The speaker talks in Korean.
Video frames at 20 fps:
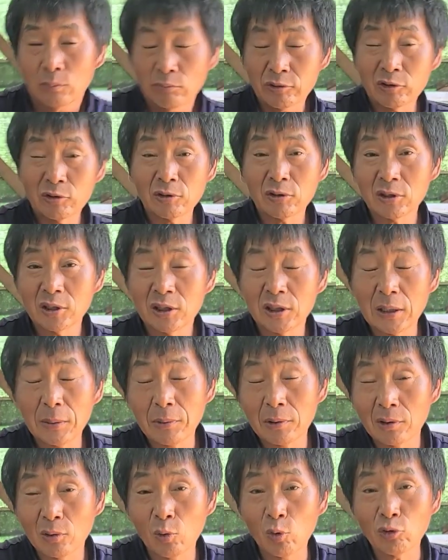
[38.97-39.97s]
무슨
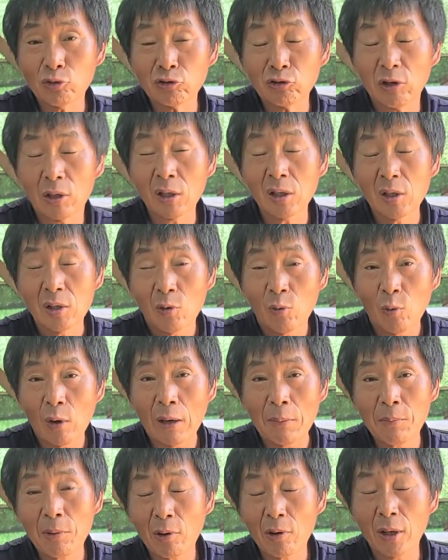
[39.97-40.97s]
뜻이냐면은 고추가
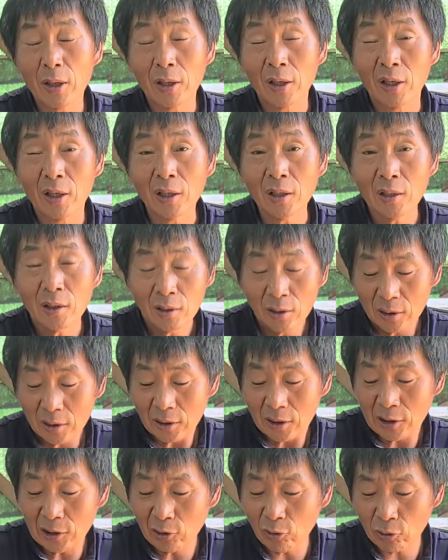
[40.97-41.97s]
완벽하게
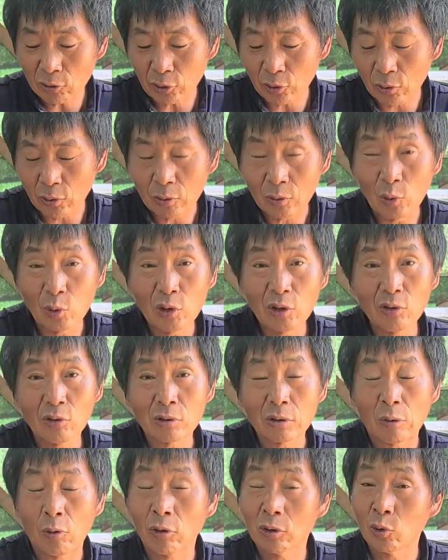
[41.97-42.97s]
익어서 농익어
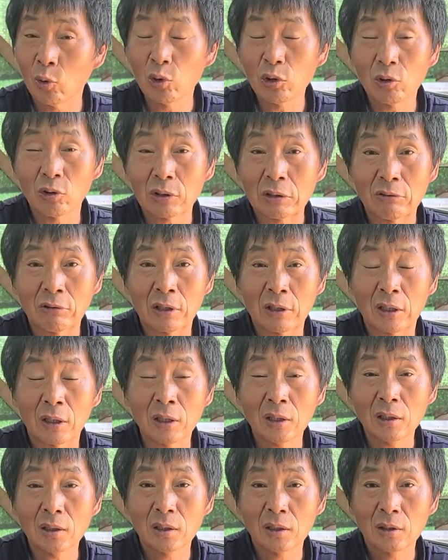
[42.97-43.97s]
어, 농익었다고 해야
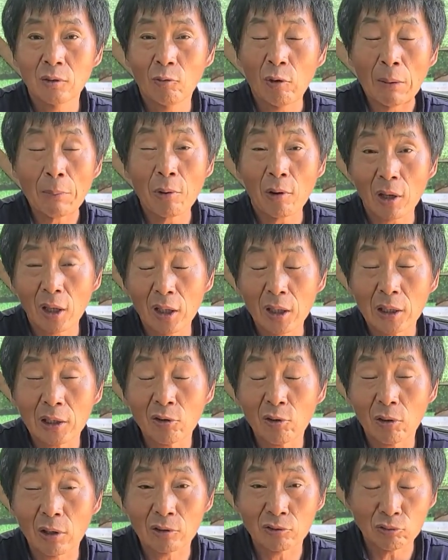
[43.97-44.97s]
되나 완벽하게
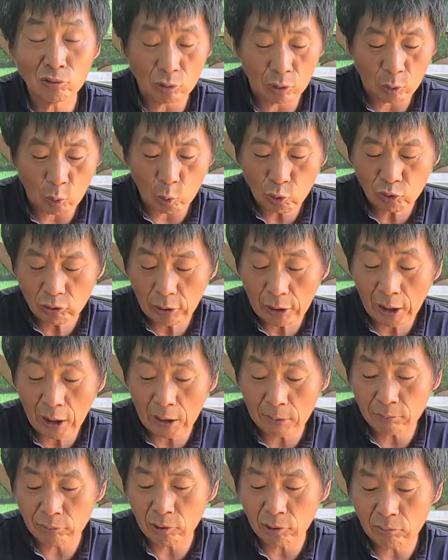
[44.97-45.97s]
익어가지고 고추가
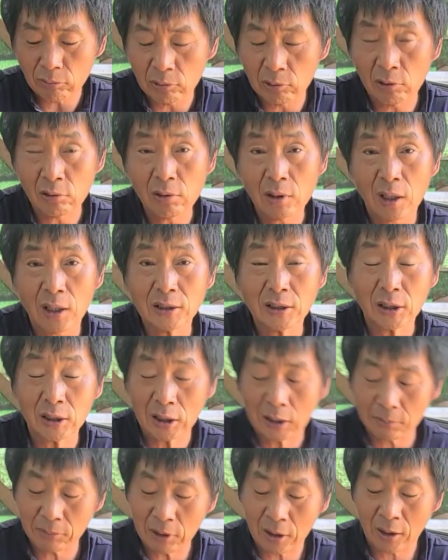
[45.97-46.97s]
약간 물렁물렁 한
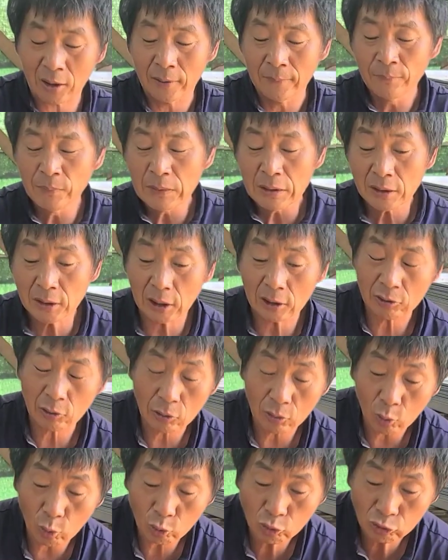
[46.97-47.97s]
상태입니다 자
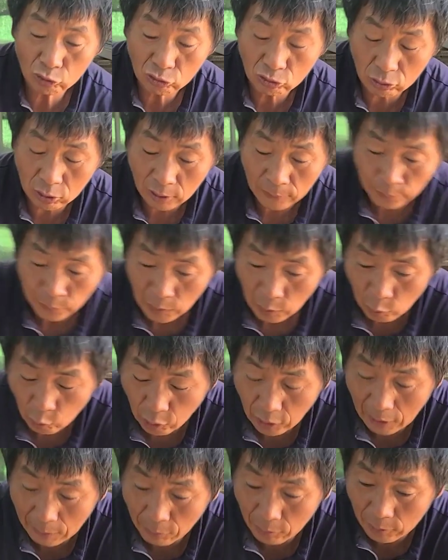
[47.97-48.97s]
그런 고추를
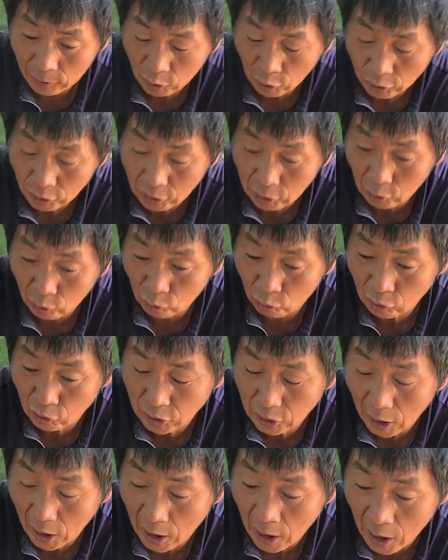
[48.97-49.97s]
이렇게 한번 전체적으로
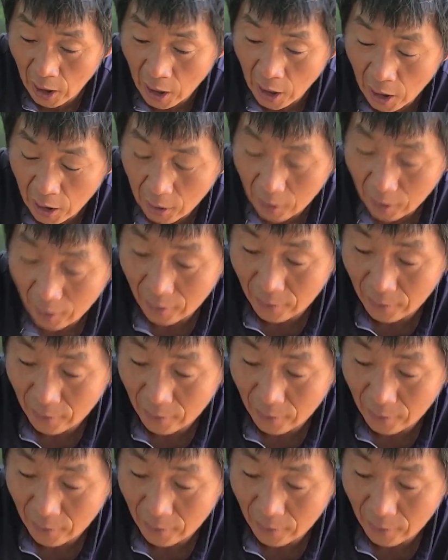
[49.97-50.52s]
싹